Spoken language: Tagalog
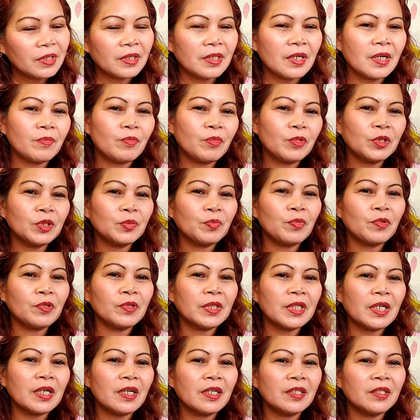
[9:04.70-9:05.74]
tapos
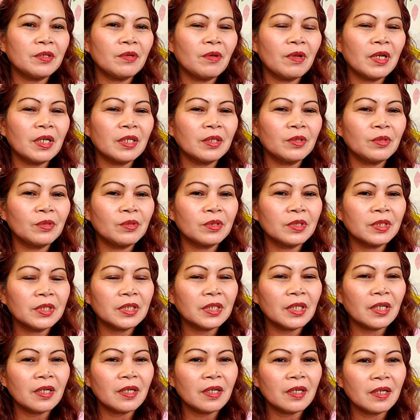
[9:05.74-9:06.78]
puntahan nyo lang doon
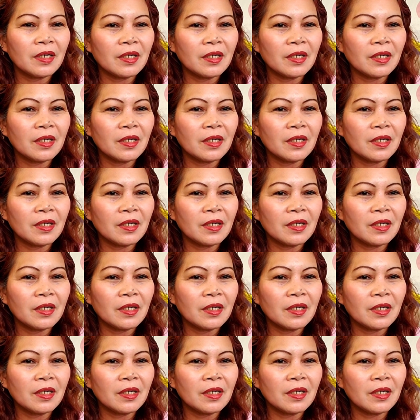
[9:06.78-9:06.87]
sa